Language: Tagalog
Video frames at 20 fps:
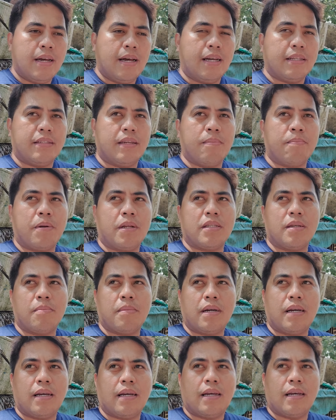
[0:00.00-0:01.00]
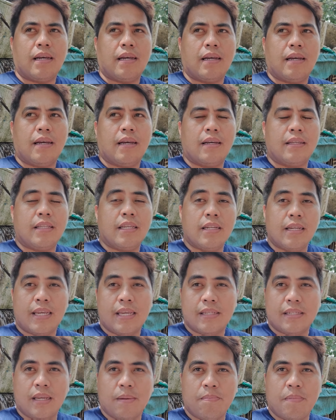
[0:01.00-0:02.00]
At siyempre sa mga hindi
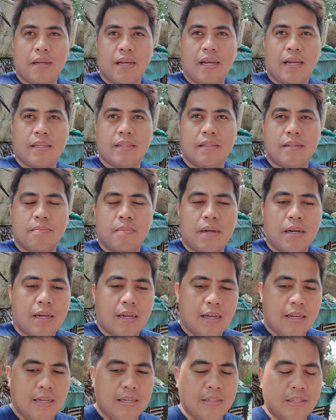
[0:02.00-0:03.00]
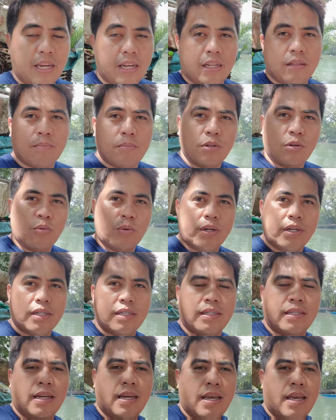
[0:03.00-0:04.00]
nag-skip ng ads, mga silent
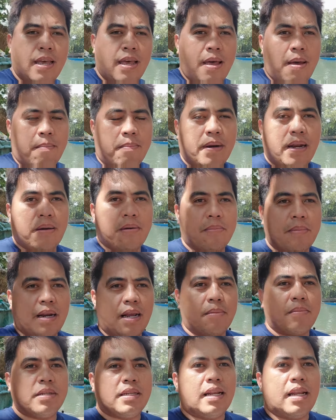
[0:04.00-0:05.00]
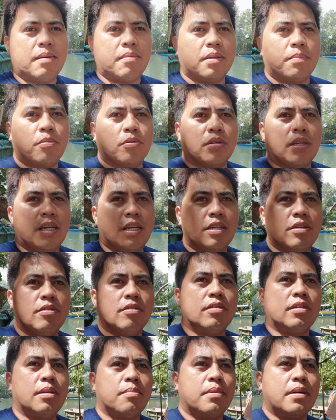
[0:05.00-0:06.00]
viewers, maraming maraming salamat po sa
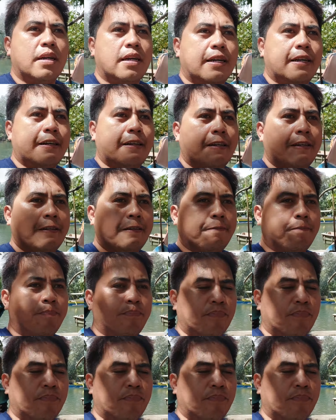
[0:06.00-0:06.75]
inyo sa mga